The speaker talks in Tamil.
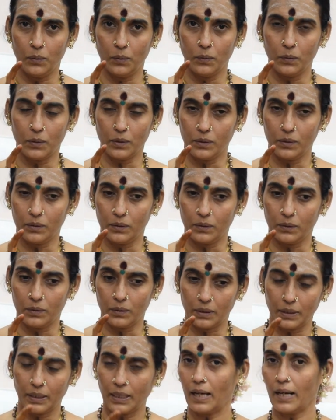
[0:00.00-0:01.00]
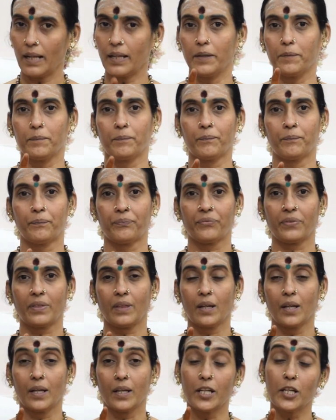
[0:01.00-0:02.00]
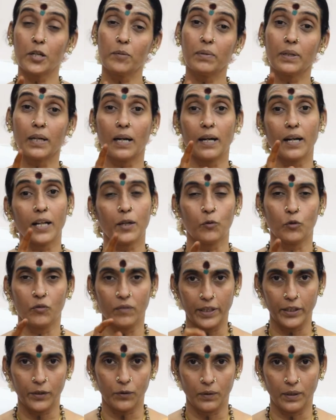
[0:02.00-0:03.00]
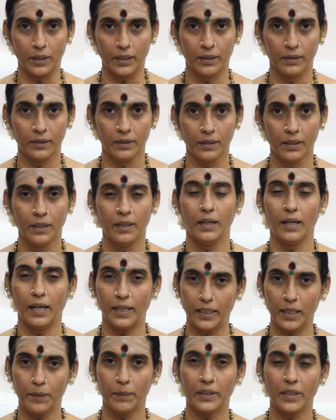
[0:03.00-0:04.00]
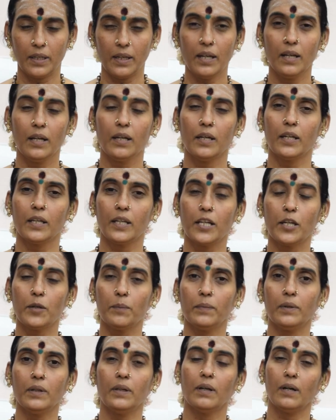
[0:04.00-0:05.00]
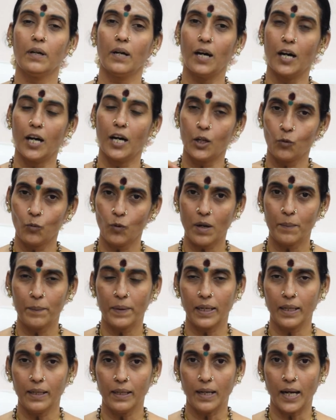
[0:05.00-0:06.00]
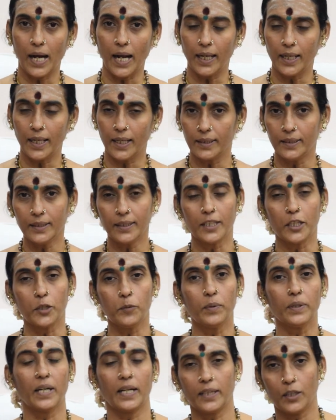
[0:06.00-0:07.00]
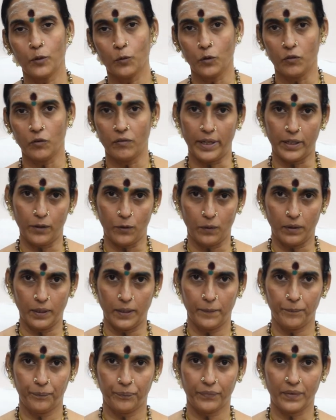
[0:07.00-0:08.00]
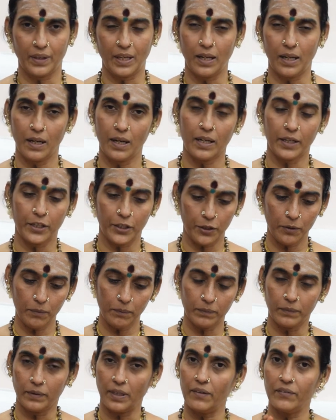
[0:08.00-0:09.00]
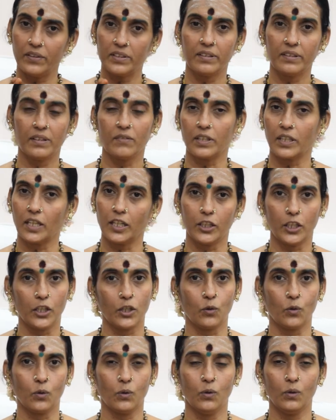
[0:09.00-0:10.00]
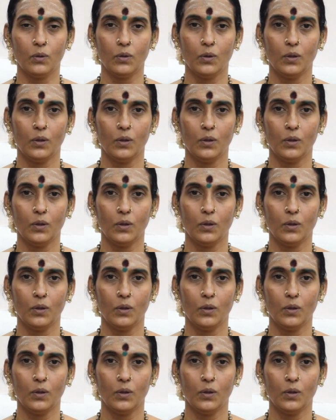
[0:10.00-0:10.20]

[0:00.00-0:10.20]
ஒரு கடாய் இரும்பு கடாய் ஒன்று வாங்கிக்கோங்க அதே மாதிரி இரும்பு அருவாமனை அல்லது இரும்பு கத்தி ஒன்று வாங்கிக்கோங்க எல்லாருக்கிட்டேயும் எவர் சில்வர் கத்தி இருக்கும்